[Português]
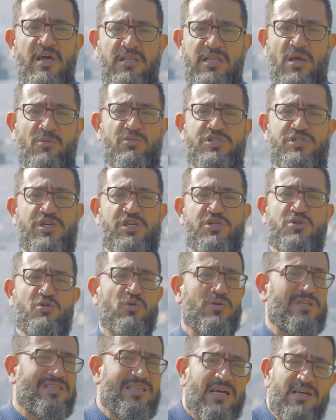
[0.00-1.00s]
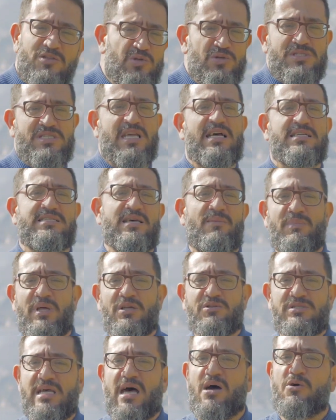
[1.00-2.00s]
Temos visto tantos
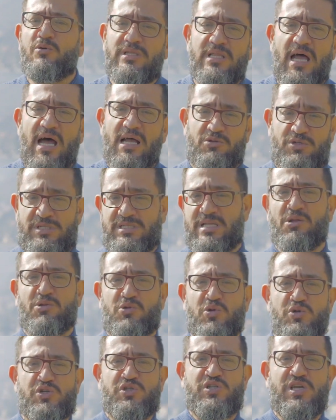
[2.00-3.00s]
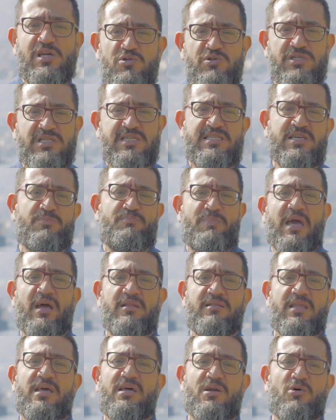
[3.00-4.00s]
casamentos arruinados, tantos filhos que se
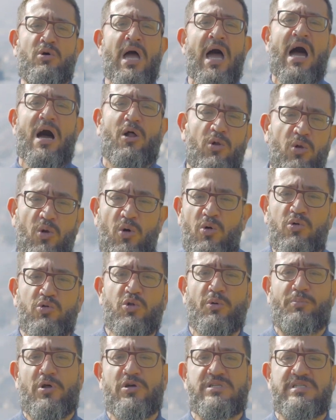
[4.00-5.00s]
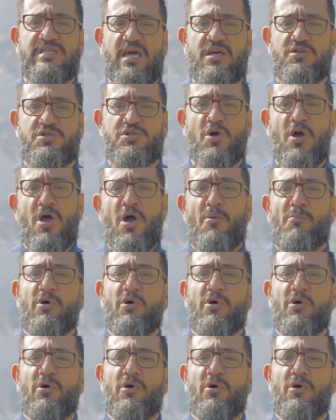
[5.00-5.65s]
perderam ao longo do processo,